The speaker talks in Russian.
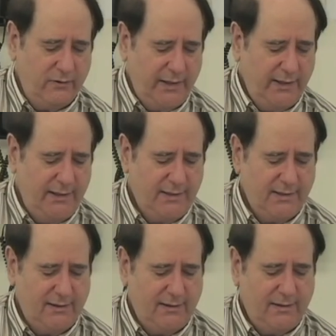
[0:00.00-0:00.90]
В нем
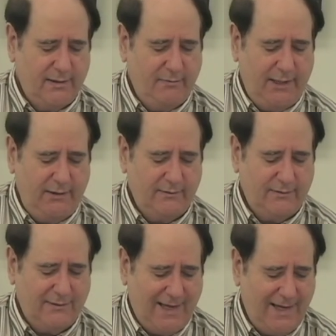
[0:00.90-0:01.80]
совсем не
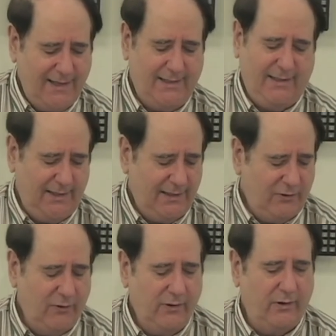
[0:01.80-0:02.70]
об этом
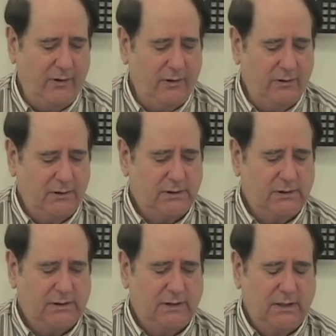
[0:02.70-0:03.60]
идет речь.
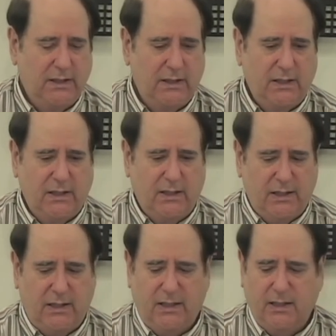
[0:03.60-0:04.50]
Над
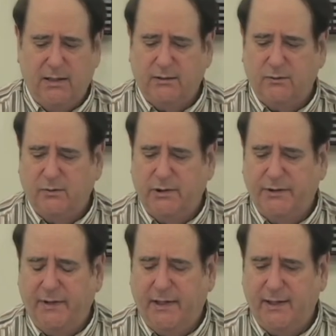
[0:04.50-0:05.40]
Но
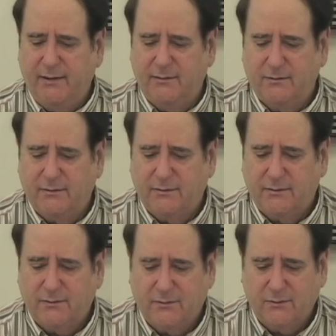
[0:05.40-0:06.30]
тогда что же
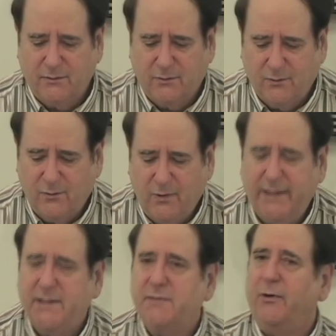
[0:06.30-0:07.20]
Павел
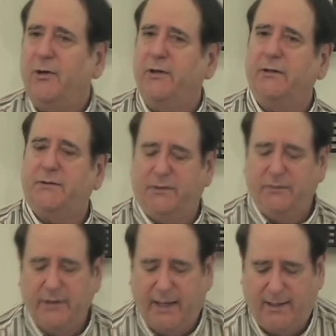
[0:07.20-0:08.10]
Адама, хочет до
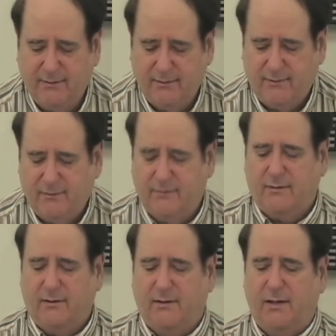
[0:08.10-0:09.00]
нас
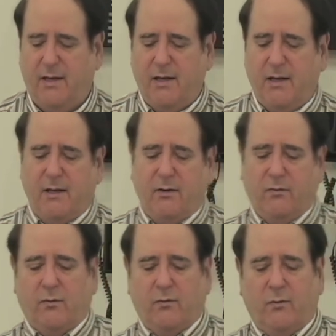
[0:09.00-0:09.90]
донести? есть
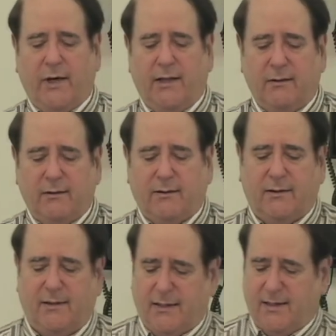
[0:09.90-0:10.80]
образ будущего.
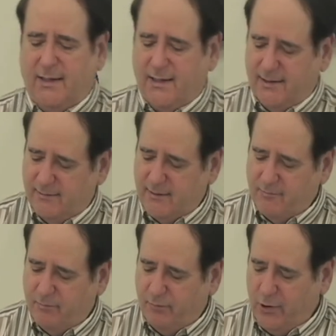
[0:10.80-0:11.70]
И, и а,
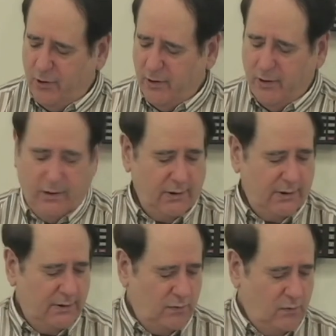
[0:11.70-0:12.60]
Павел сути, здесь
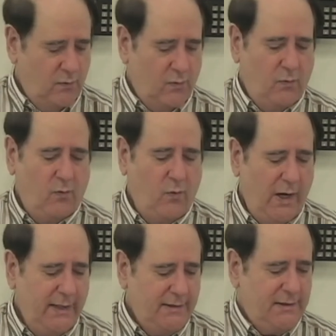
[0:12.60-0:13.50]
означает,
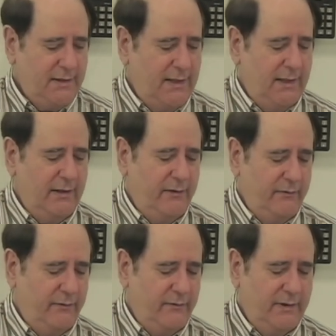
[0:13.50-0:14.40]
пытается тех,
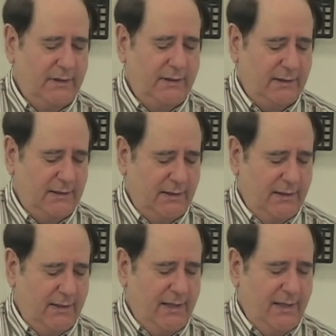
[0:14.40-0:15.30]

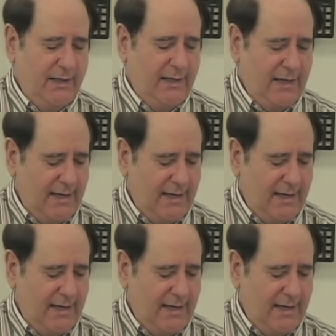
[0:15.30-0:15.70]
пояснить так,